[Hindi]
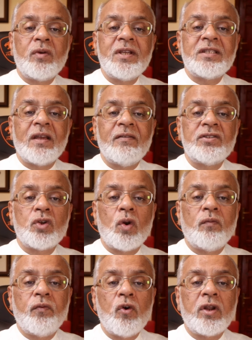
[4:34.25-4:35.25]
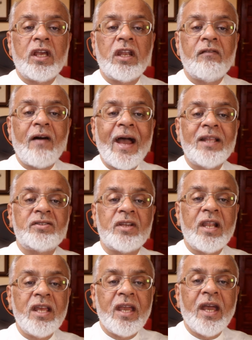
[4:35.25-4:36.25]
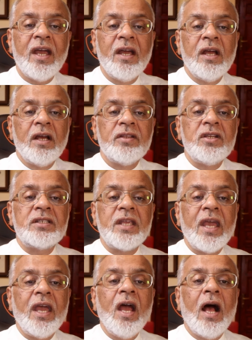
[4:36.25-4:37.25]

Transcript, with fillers: 3704 की रिवायत से ली है जिसे